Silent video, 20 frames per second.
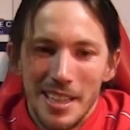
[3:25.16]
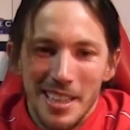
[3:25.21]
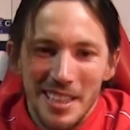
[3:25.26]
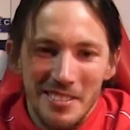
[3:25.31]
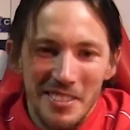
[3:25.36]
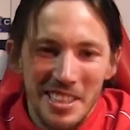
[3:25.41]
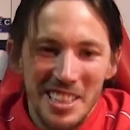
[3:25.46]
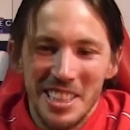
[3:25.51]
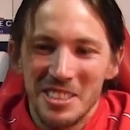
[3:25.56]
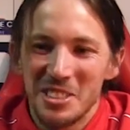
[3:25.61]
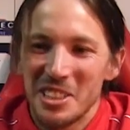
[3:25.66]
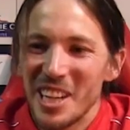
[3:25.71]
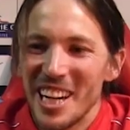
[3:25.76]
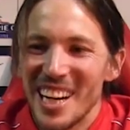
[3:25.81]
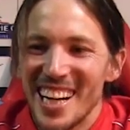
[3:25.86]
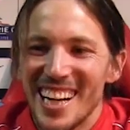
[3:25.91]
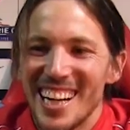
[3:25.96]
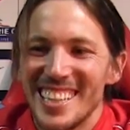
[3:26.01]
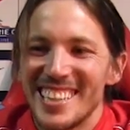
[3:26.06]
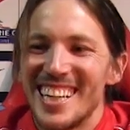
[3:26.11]
Eh, venire a
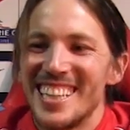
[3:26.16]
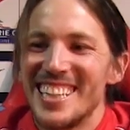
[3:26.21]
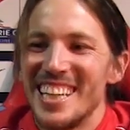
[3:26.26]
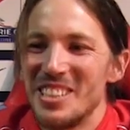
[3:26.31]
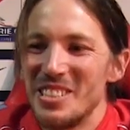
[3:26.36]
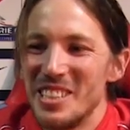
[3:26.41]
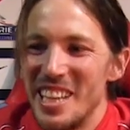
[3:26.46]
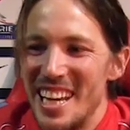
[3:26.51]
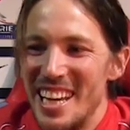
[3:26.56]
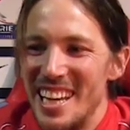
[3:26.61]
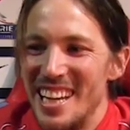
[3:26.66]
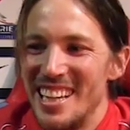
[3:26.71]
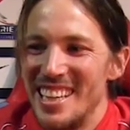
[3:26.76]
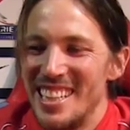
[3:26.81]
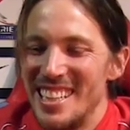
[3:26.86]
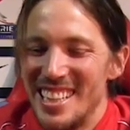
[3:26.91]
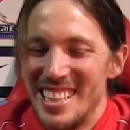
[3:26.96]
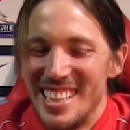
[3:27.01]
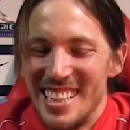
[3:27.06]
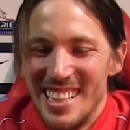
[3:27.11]
giocare a Catania non è,
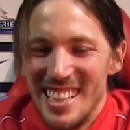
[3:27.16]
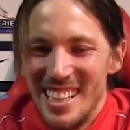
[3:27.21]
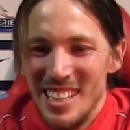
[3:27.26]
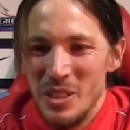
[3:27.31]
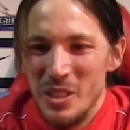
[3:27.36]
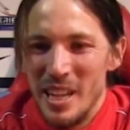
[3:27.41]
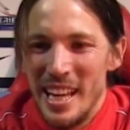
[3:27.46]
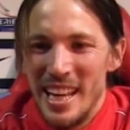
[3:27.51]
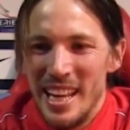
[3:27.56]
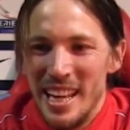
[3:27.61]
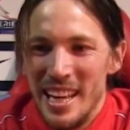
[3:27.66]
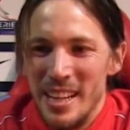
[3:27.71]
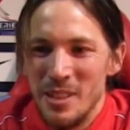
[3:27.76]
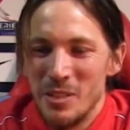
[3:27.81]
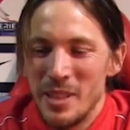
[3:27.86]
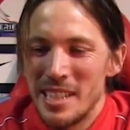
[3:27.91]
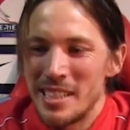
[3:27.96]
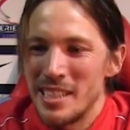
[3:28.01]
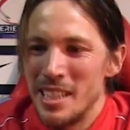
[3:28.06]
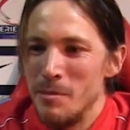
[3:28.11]
non è,
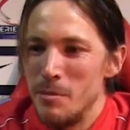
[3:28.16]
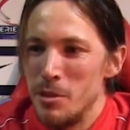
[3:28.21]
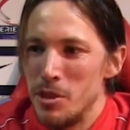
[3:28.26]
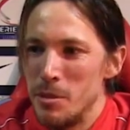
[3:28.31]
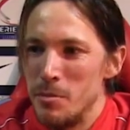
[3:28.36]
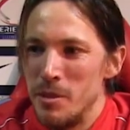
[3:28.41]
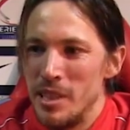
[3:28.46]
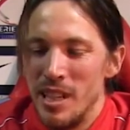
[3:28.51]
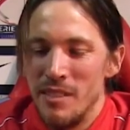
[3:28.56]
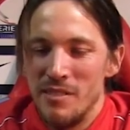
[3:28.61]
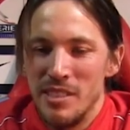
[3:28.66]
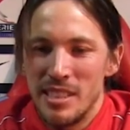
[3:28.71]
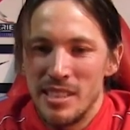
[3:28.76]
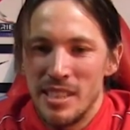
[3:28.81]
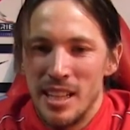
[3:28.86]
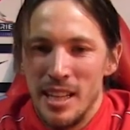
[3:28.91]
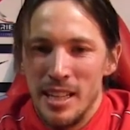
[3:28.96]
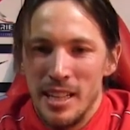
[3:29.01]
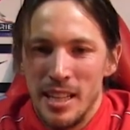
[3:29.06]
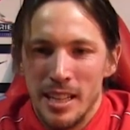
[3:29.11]
non è semplice per gli
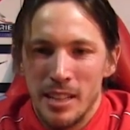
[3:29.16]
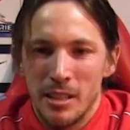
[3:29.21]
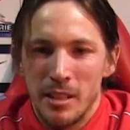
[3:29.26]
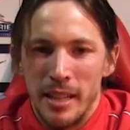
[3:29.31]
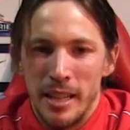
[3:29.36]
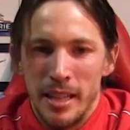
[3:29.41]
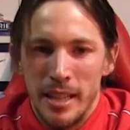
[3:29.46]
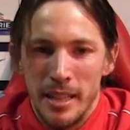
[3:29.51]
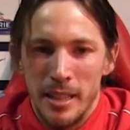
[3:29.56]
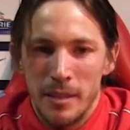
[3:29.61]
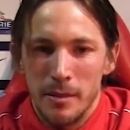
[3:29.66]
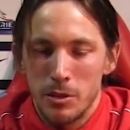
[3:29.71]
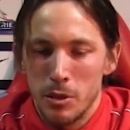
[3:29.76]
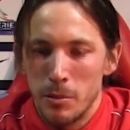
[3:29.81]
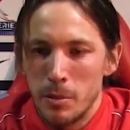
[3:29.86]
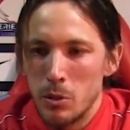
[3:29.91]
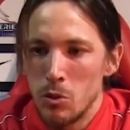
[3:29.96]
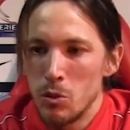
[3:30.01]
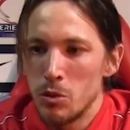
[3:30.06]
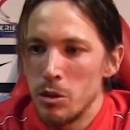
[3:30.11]
avversari, anche, ecco,
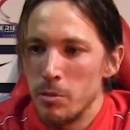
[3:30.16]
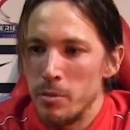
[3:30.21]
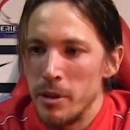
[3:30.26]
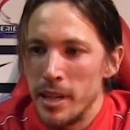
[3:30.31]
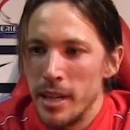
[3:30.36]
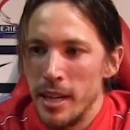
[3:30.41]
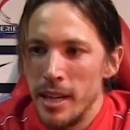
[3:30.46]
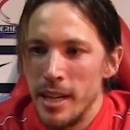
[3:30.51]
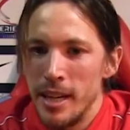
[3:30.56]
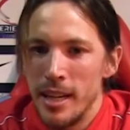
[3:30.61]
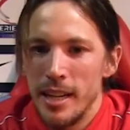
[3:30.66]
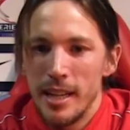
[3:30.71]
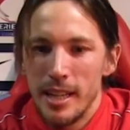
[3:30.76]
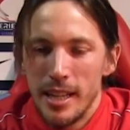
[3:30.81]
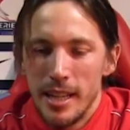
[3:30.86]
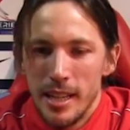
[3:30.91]
soprattutto per,